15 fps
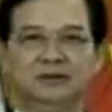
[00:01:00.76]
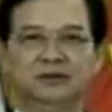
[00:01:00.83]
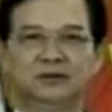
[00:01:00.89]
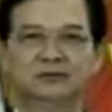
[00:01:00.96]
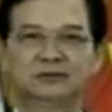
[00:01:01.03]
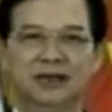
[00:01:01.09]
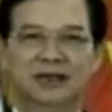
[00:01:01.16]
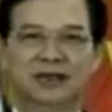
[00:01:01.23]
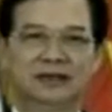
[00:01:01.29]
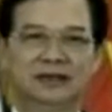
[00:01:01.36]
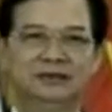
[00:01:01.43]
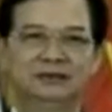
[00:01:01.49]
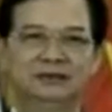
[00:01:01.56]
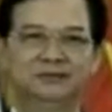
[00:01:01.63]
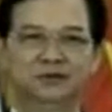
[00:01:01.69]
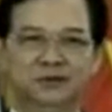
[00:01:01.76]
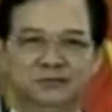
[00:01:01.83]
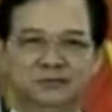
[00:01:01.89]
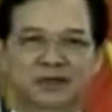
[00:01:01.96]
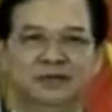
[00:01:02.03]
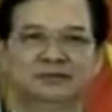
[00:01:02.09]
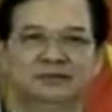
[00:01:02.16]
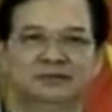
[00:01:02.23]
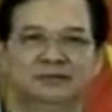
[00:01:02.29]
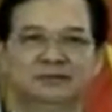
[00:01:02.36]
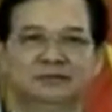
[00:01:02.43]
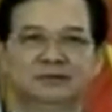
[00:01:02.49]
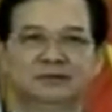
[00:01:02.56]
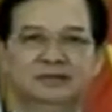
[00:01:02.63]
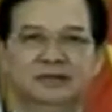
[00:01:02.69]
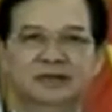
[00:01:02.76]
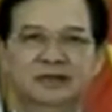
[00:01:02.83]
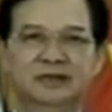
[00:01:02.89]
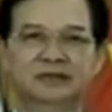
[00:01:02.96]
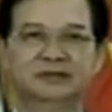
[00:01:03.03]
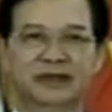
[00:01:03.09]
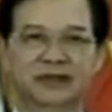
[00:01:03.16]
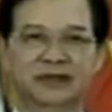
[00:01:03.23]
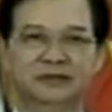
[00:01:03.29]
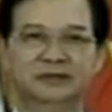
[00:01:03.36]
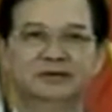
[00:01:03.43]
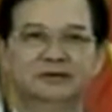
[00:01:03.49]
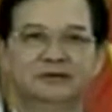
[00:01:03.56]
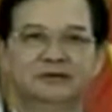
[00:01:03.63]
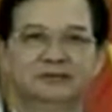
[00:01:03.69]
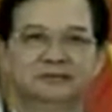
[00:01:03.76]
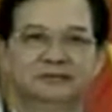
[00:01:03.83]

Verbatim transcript: Chúng ta vui mừng với những thành tựu